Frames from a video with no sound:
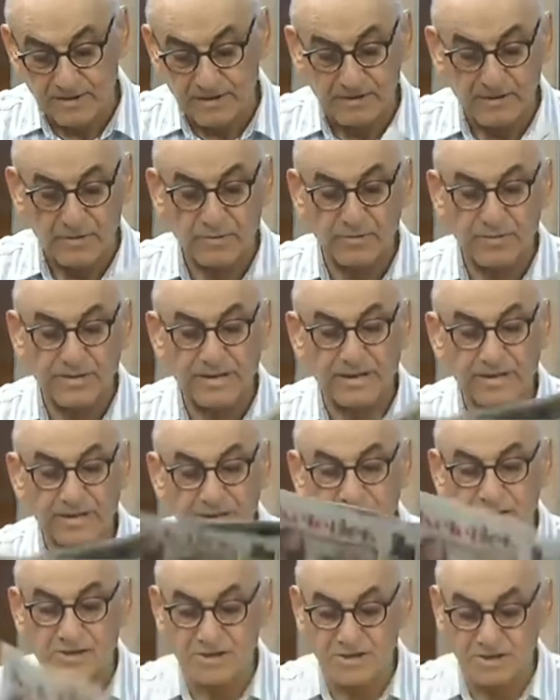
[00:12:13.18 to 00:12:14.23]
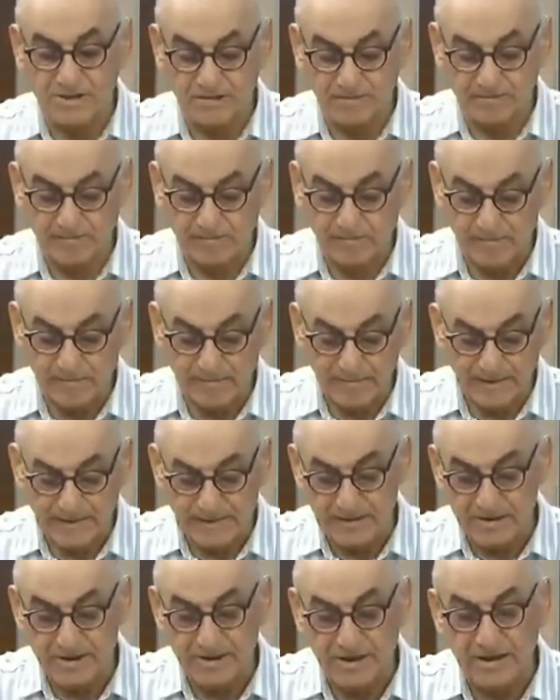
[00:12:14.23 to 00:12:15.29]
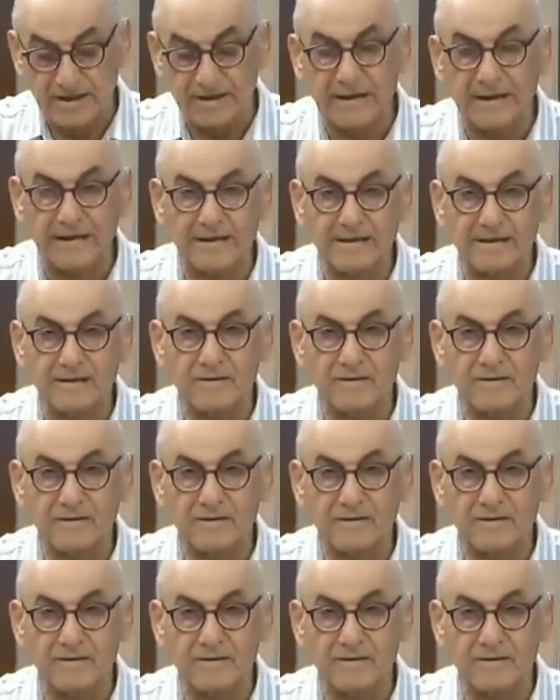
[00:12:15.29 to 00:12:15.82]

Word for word: Hürriyete geçelim. Schengen